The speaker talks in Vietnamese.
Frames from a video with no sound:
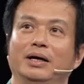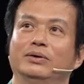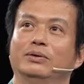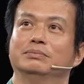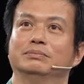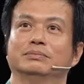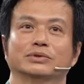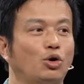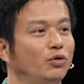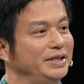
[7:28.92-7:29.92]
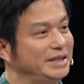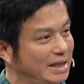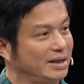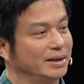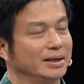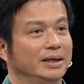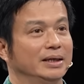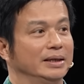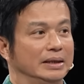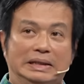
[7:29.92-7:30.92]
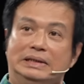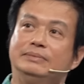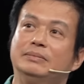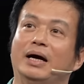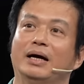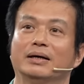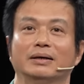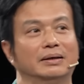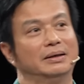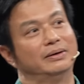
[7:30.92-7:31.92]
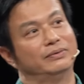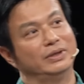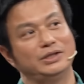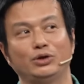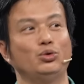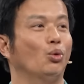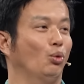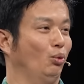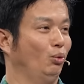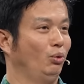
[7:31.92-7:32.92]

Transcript: Anh hùng Tô Vĩnh Diện đó thế nhưng mà vẫn chưa đủ